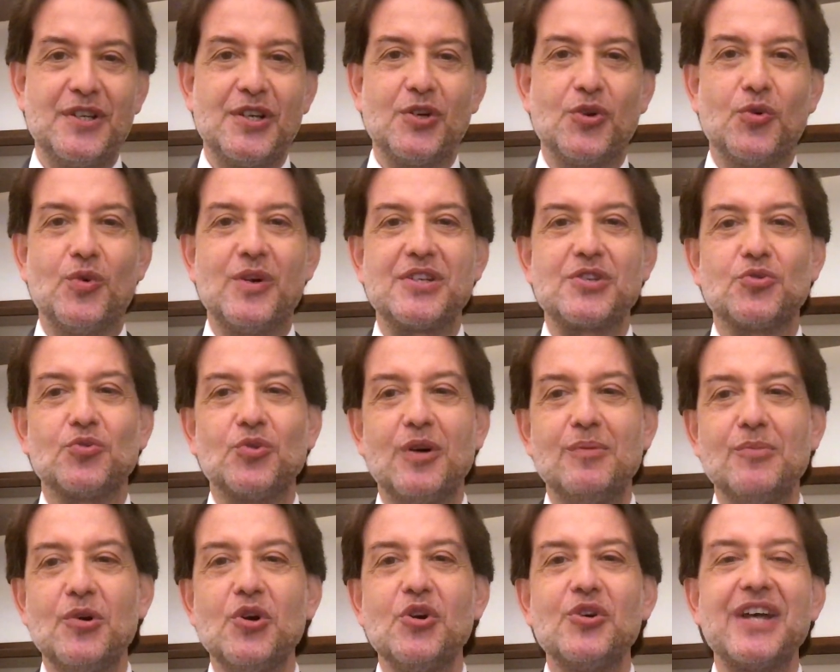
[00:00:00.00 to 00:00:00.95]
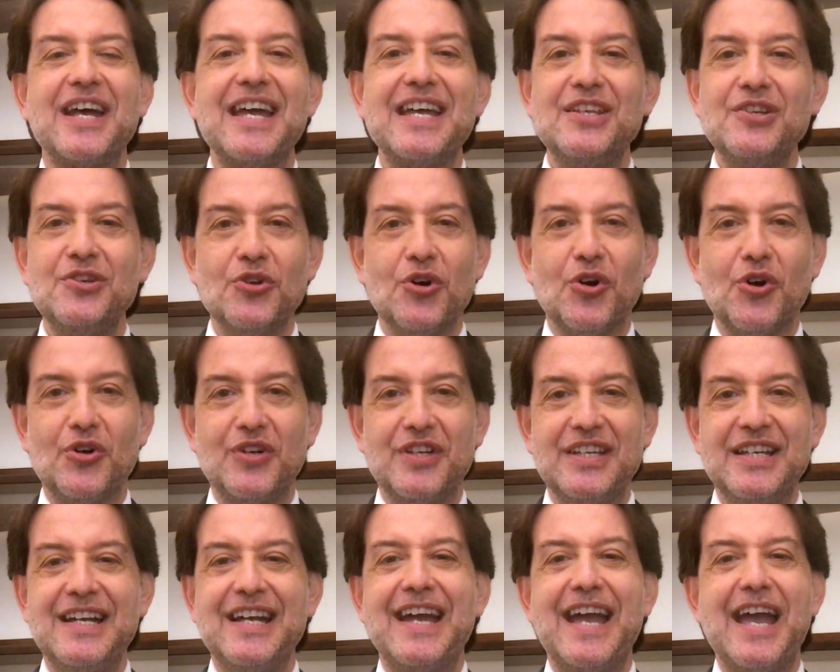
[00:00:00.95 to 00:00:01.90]
Questo amore è in
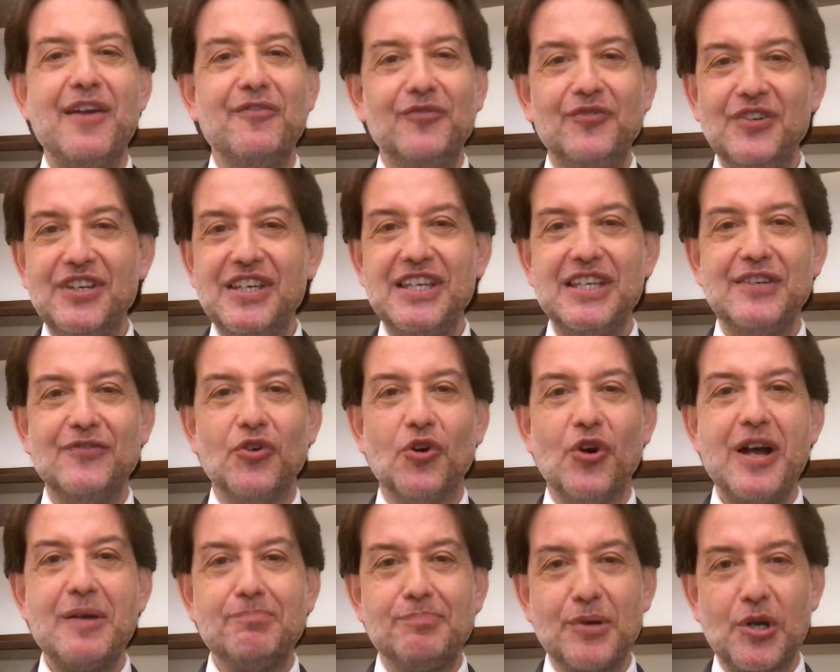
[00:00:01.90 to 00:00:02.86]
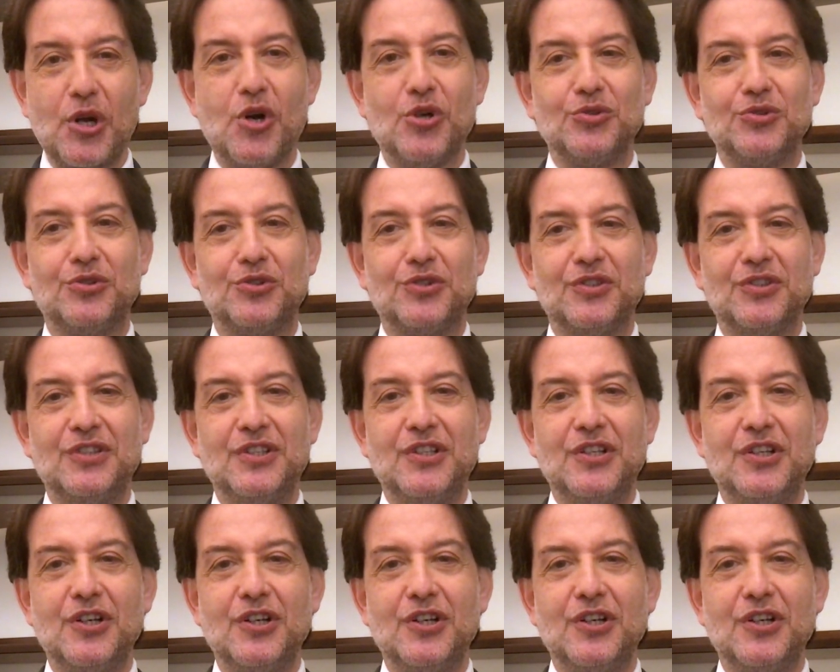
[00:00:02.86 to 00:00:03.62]
noi, è vivo, è pronto.